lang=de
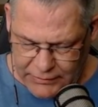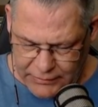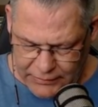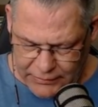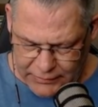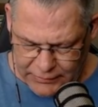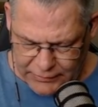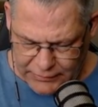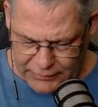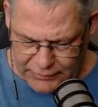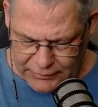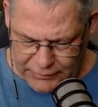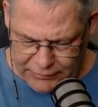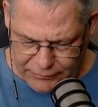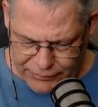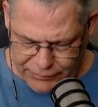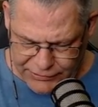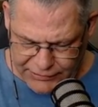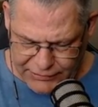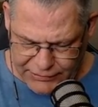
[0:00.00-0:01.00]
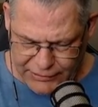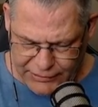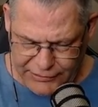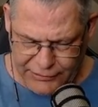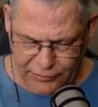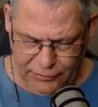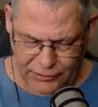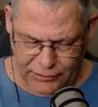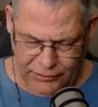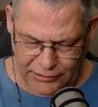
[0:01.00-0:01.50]
Äh, mit der kann ich
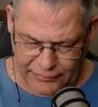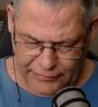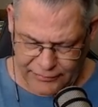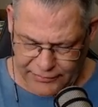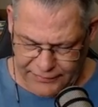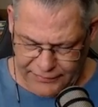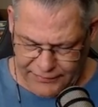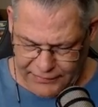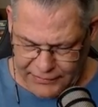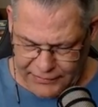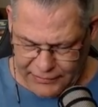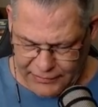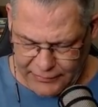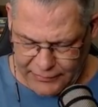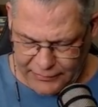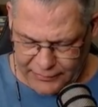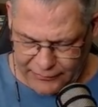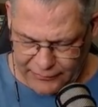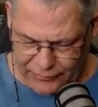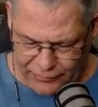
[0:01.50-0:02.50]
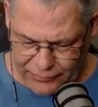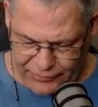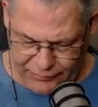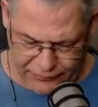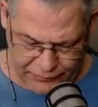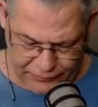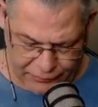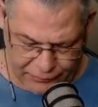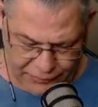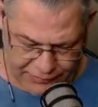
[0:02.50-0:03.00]
auch angreifen in CK, ja, würde
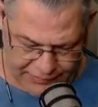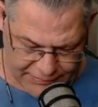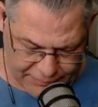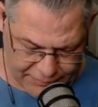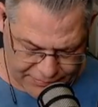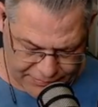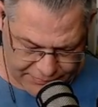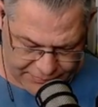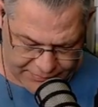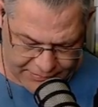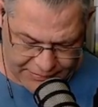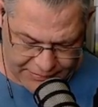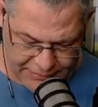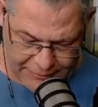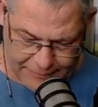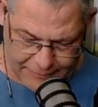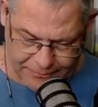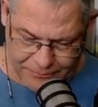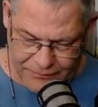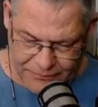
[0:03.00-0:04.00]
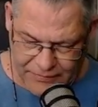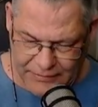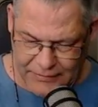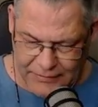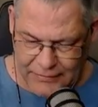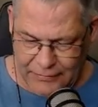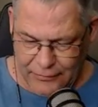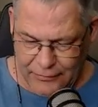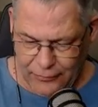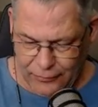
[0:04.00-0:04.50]
ich, würd ich jetzt mal so sagen.
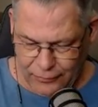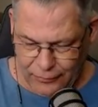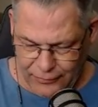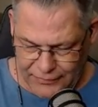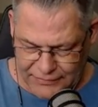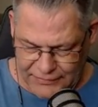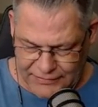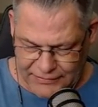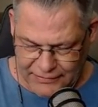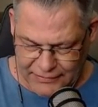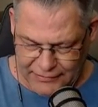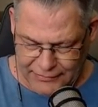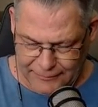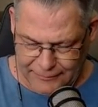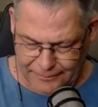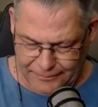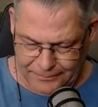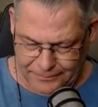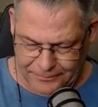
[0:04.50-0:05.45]
Und ähm,